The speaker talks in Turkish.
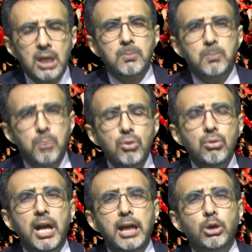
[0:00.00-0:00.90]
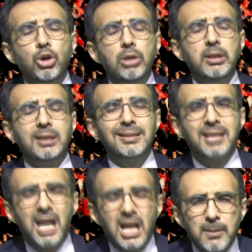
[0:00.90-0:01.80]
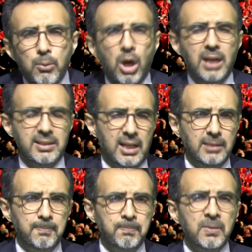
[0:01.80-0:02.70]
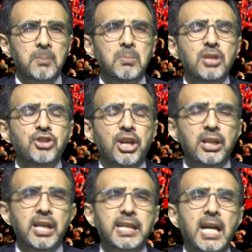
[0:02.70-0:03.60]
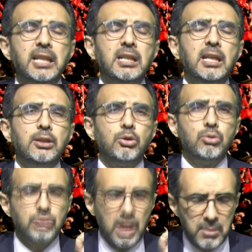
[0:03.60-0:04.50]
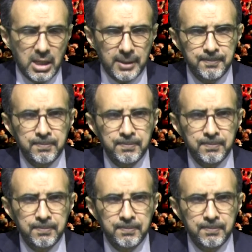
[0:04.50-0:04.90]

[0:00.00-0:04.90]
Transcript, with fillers: bu ekonomik dar boğazdan bir şekilde kendilerini kurtarmak